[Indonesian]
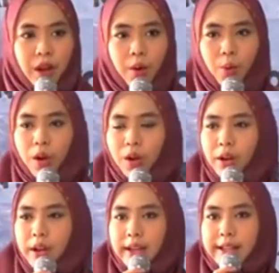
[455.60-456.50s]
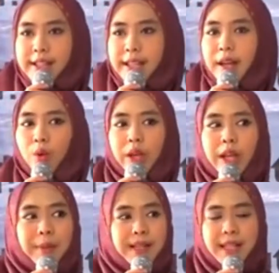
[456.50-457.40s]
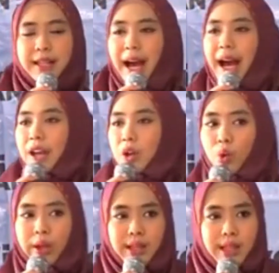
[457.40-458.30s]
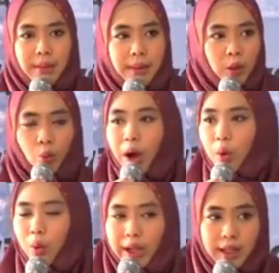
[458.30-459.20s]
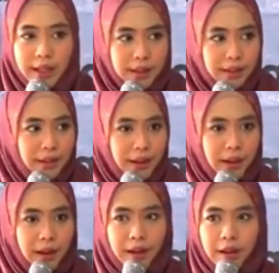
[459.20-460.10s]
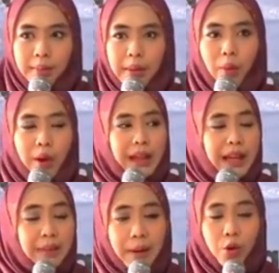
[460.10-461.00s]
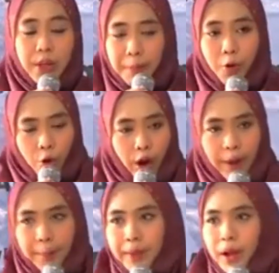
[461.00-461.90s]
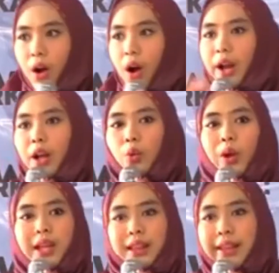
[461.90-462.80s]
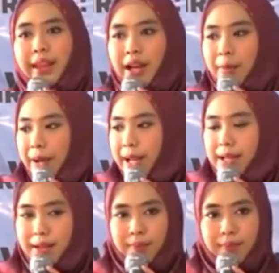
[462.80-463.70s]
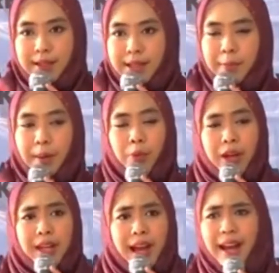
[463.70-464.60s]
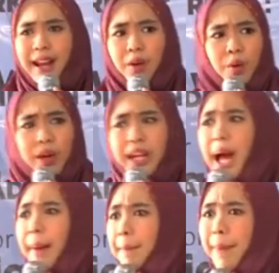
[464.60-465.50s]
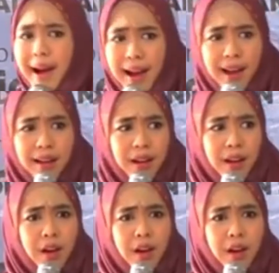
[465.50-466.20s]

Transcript: Ya Allah, istriku ini pasti ngadu ini sama mertuaku ini nih. Bahwa tadi baru dipukul. Orang tuanya tanya kepada si perempuan ini, "Anakku kenapa?